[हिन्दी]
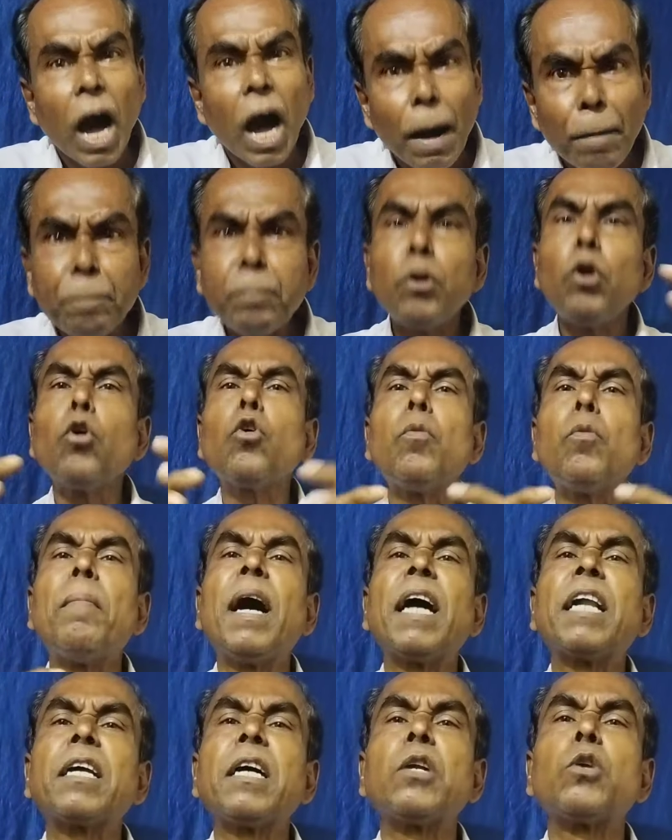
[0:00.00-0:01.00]
अपनों को
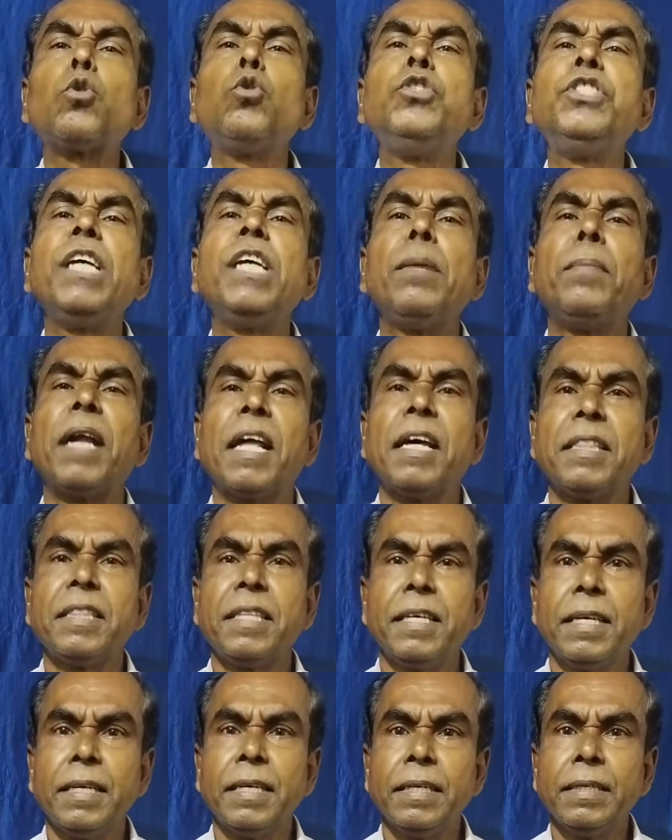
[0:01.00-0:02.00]
मारकर खुशियां
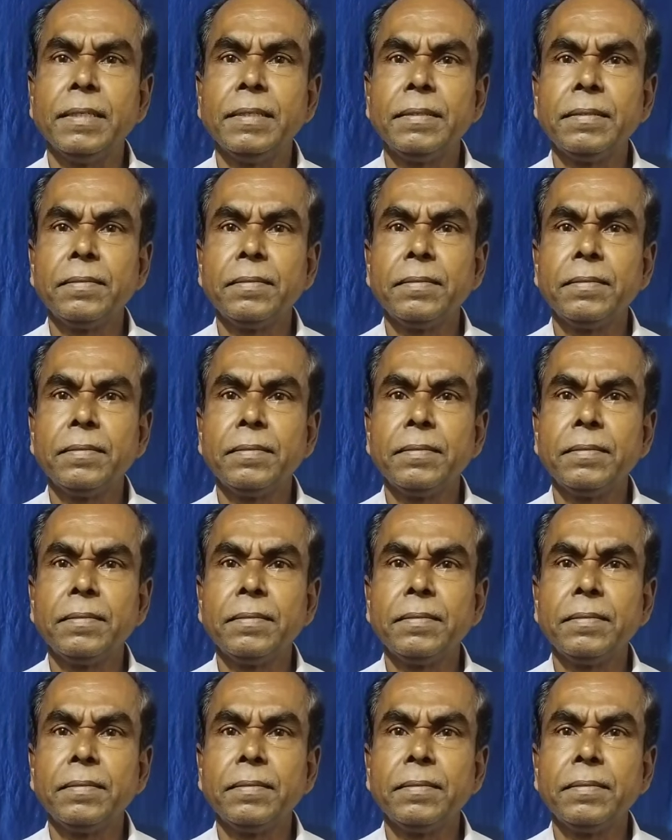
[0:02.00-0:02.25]
मनाते हैं